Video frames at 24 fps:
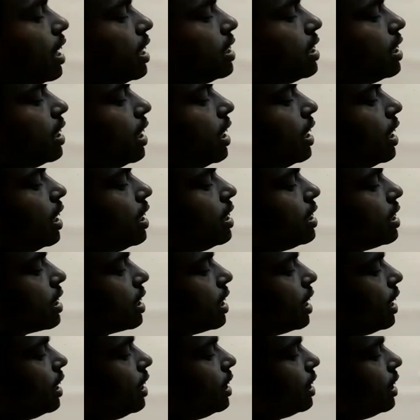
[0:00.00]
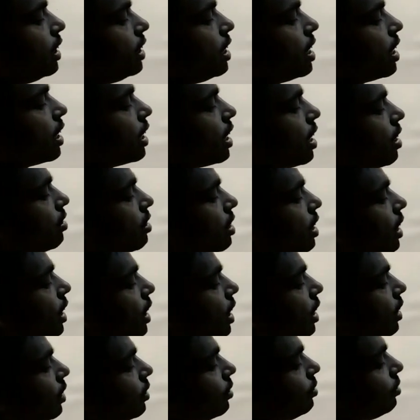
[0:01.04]
एस ए एस क्राइटेरिया क्या हो
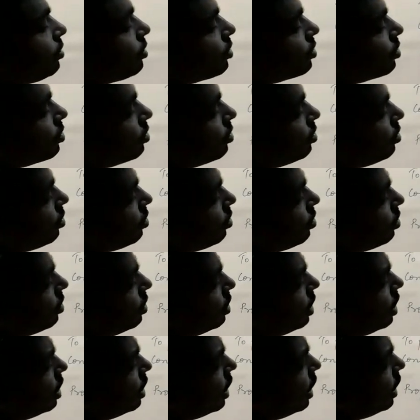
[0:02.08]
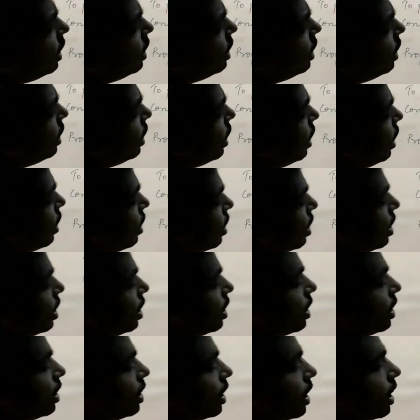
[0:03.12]
जाएगा क्राइटेरिया
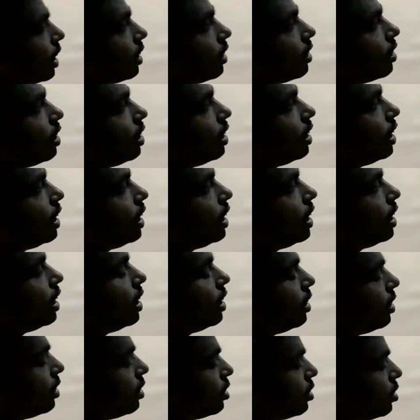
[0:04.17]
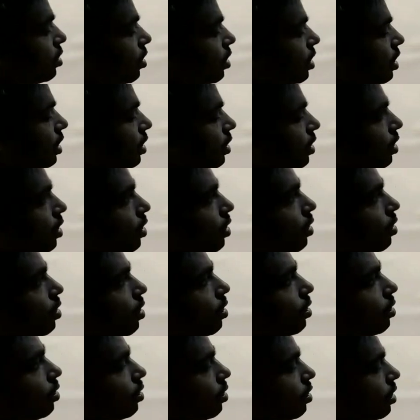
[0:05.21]
ट्राइंगल ए सॉरी
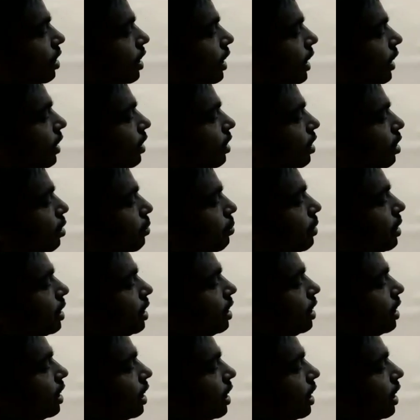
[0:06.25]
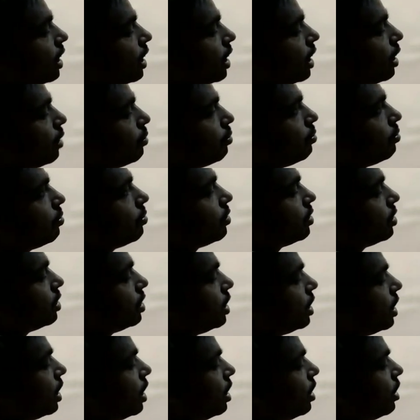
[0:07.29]
कौन कौन ट्राइंगल बी ए एम
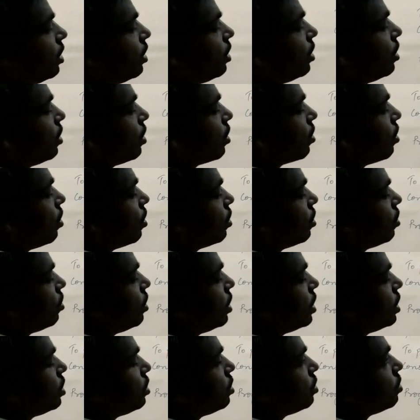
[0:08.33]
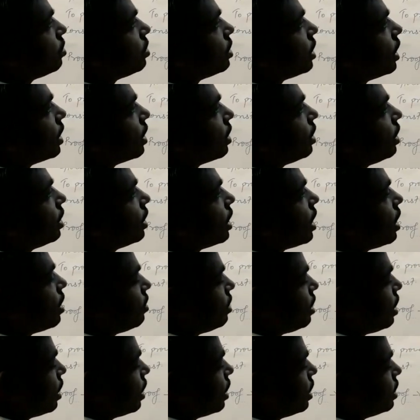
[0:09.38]
ठीक है कॉन्ग्रुएंस टू ट्राइंगल
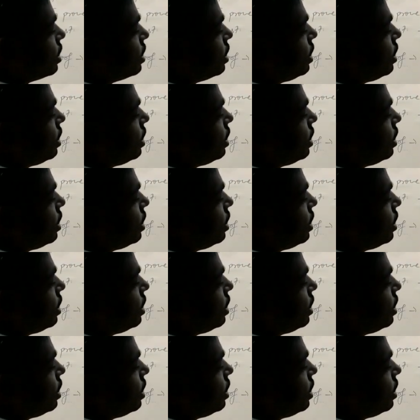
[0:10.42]
क्या हो जाएगा